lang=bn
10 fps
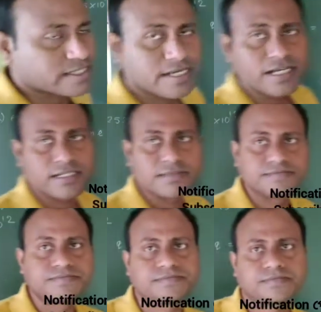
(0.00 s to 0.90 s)
থেকে আসে
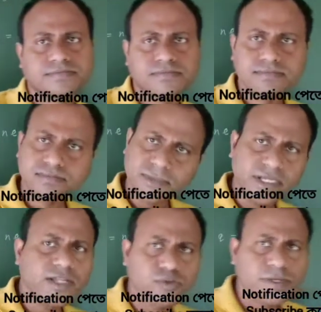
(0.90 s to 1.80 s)

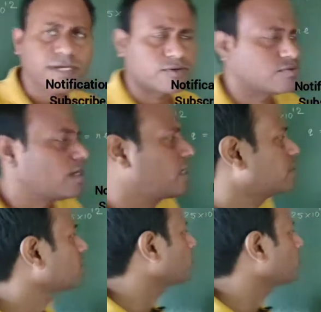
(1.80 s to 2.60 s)
এটা তোমরা জানো আধানের